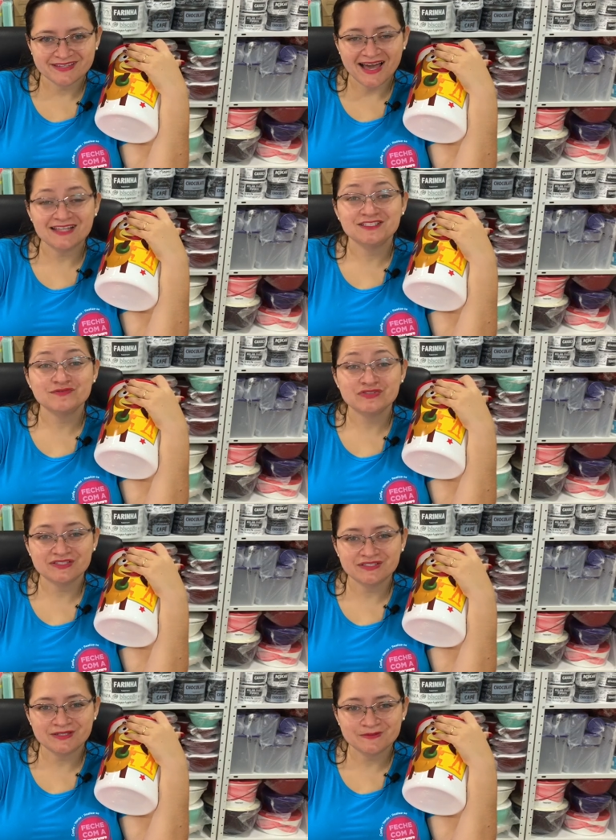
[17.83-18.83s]
Ativa o
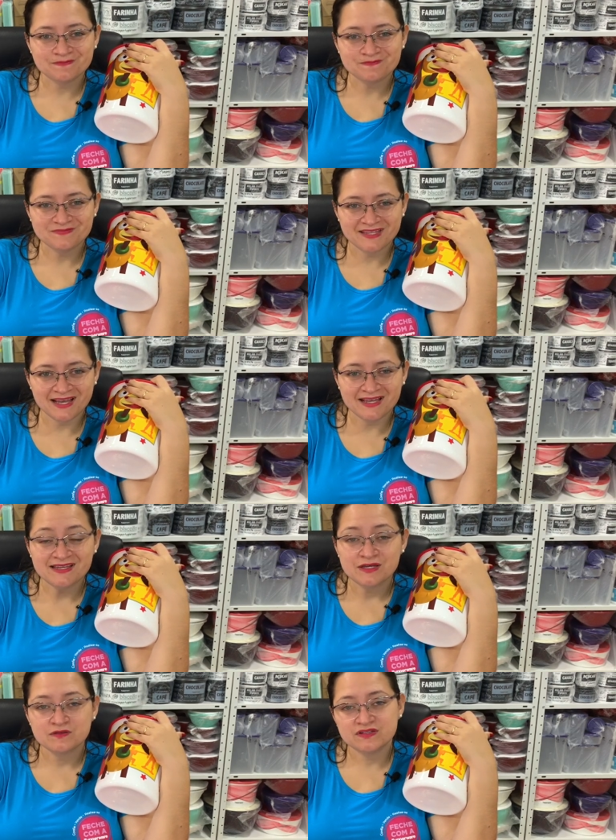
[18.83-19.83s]
sininho, tá?
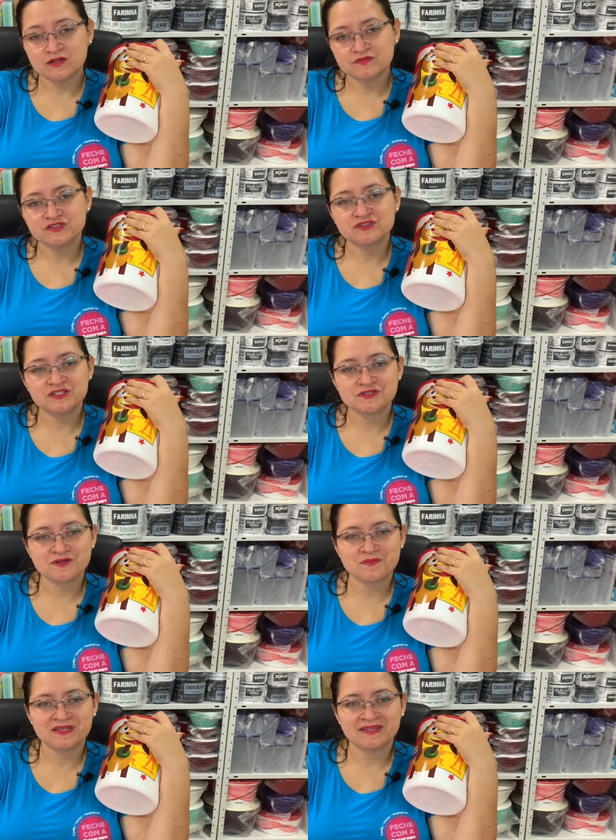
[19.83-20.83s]
Final do vídeo deixa seu
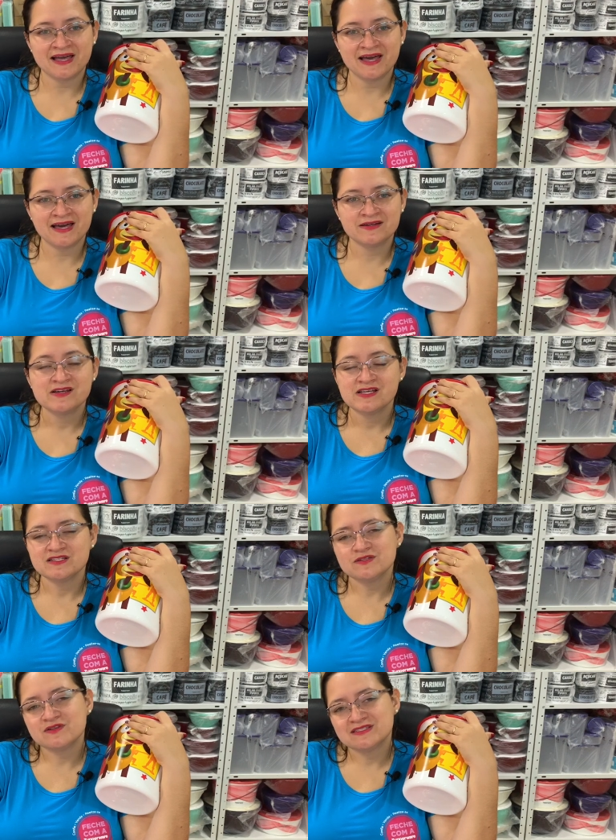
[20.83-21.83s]
comentário,
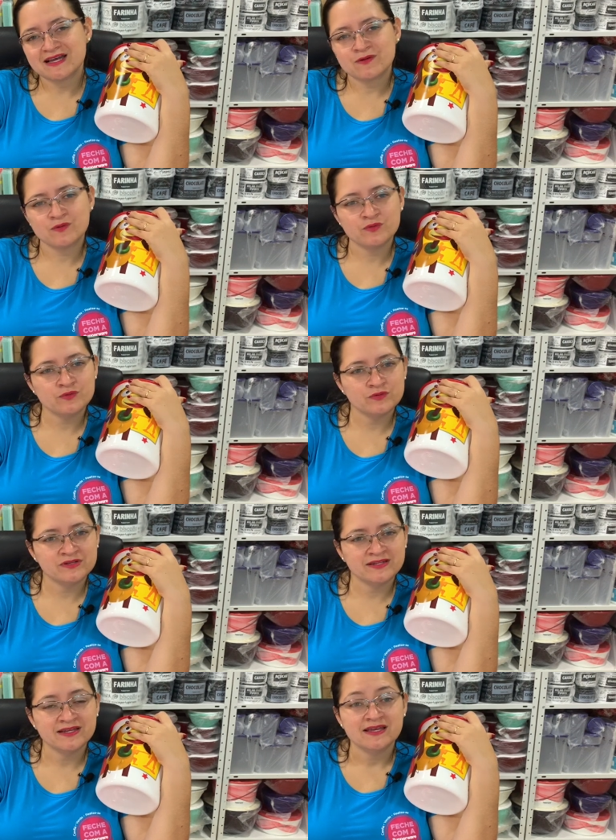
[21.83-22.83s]
se gostar
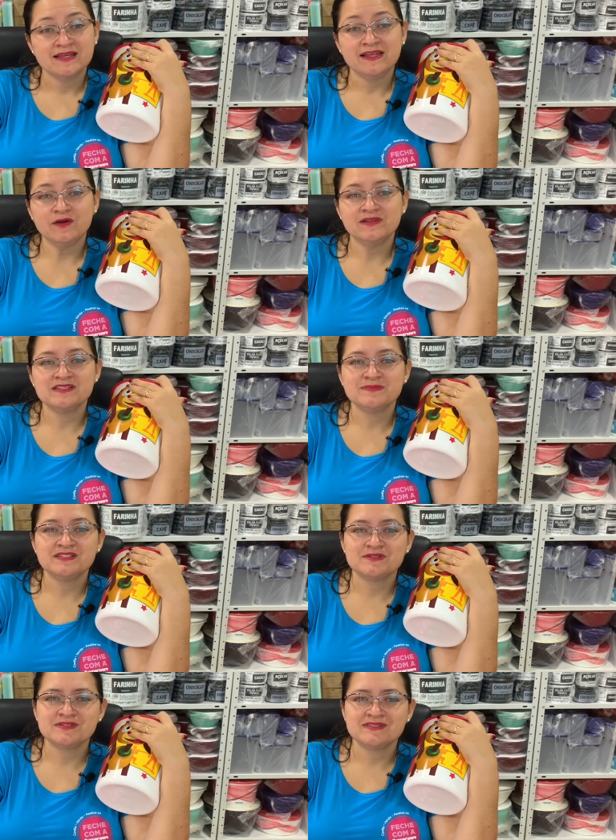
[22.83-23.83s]
curta. Tem outras
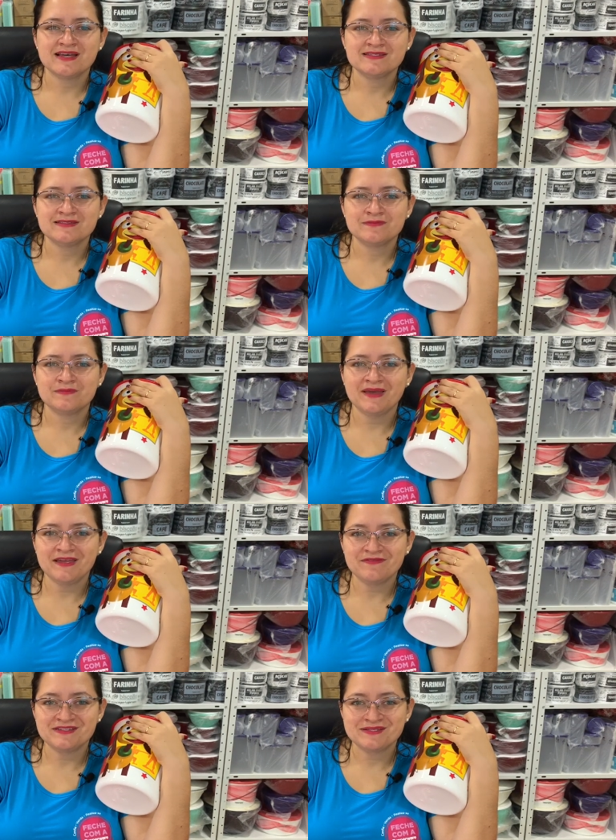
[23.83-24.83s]
mídias sociais
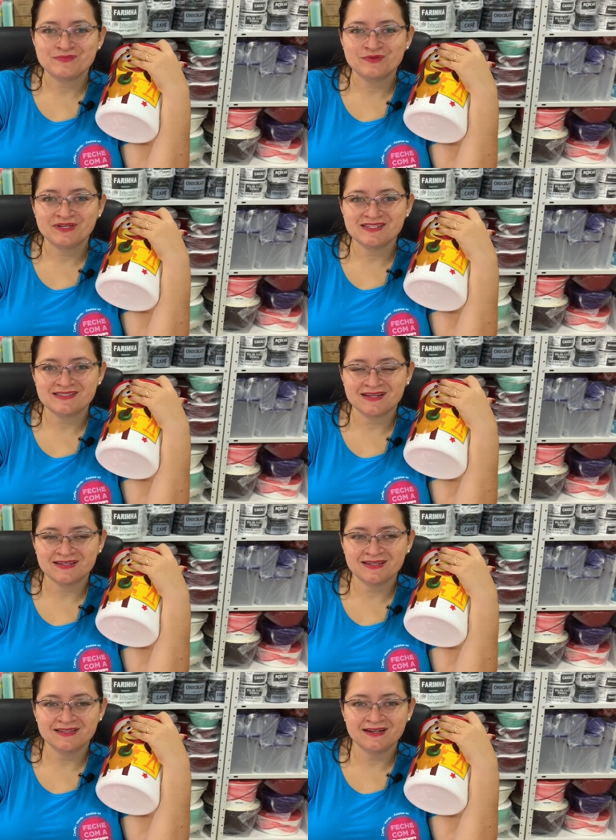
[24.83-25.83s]
também, Facebook,
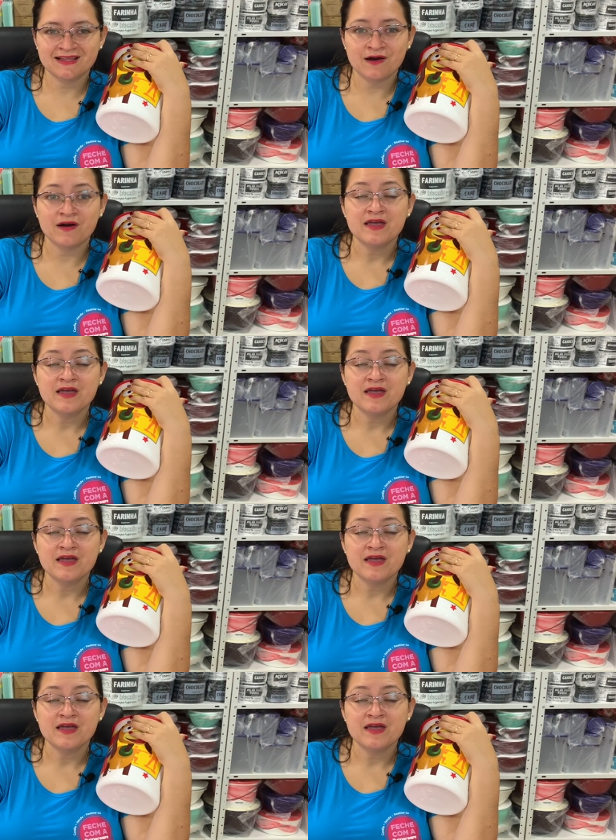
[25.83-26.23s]
Instagram, entra lá, ó,